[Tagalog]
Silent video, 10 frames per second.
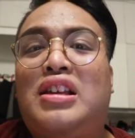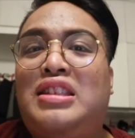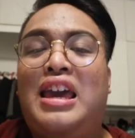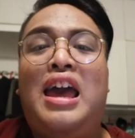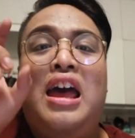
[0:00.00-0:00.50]

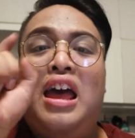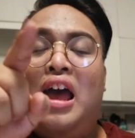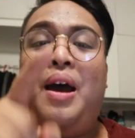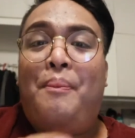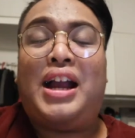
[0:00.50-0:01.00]
kasi
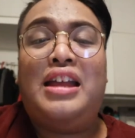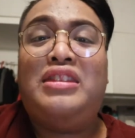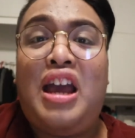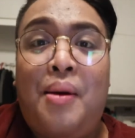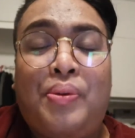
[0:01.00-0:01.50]

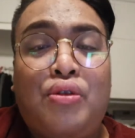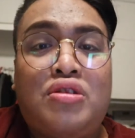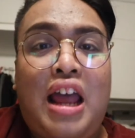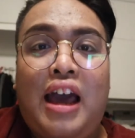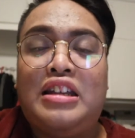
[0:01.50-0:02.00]
maganda yung
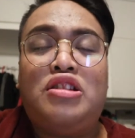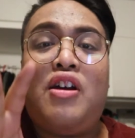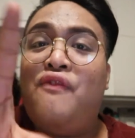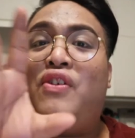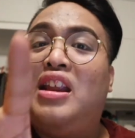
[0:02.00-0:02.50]
approach sa So
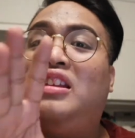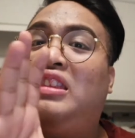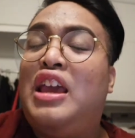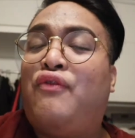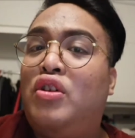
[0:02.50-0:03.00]
I'm very
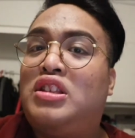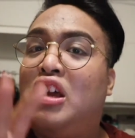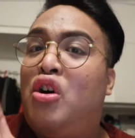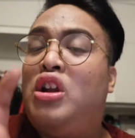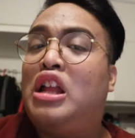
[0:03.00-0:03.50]
thankful
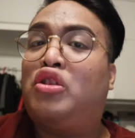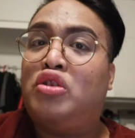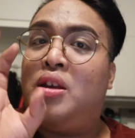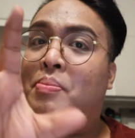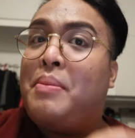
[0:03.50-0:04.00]
sa lola at
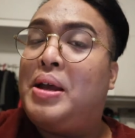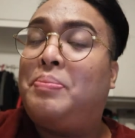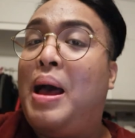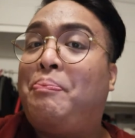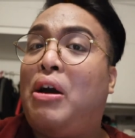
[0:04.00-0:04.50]
sa mama at
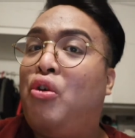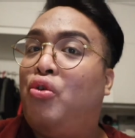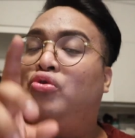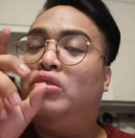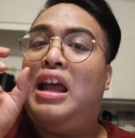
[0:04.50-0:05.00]
papa
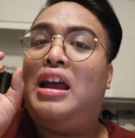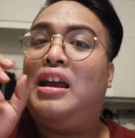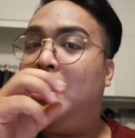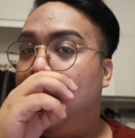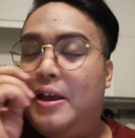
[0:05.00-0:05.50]
ko
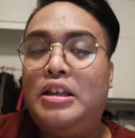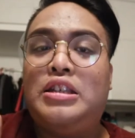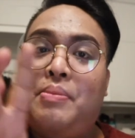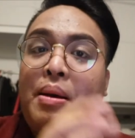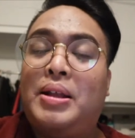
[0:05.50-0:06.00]
na
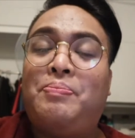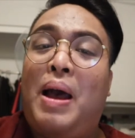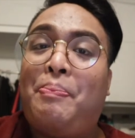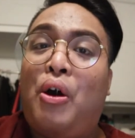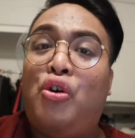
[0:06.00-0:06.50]
sa mama at
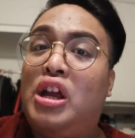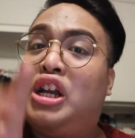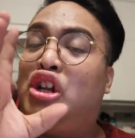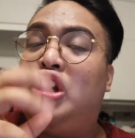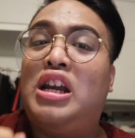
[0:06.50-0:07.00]
papa ko na
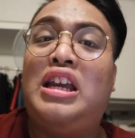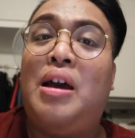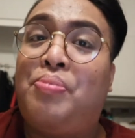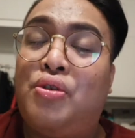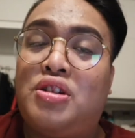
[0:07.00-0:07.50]
gano'n naging
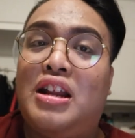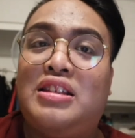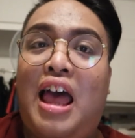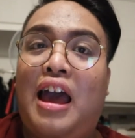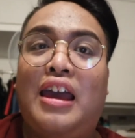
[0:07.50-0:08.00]
approach nila
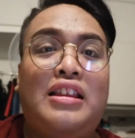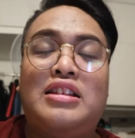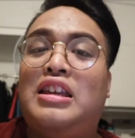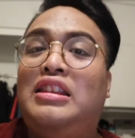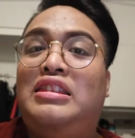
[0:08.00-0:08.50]
sa akin
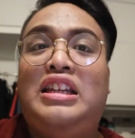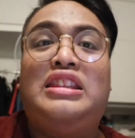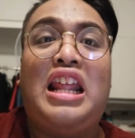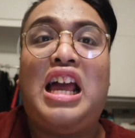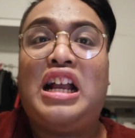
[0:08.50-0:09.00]
kasi hindi
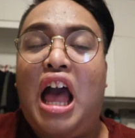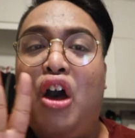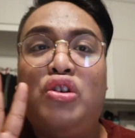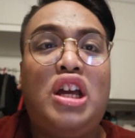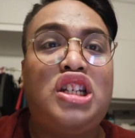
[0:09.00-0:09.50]
talaga
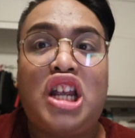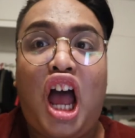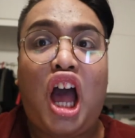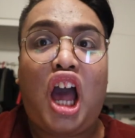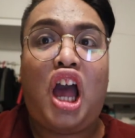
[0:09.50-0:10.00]
ako na shock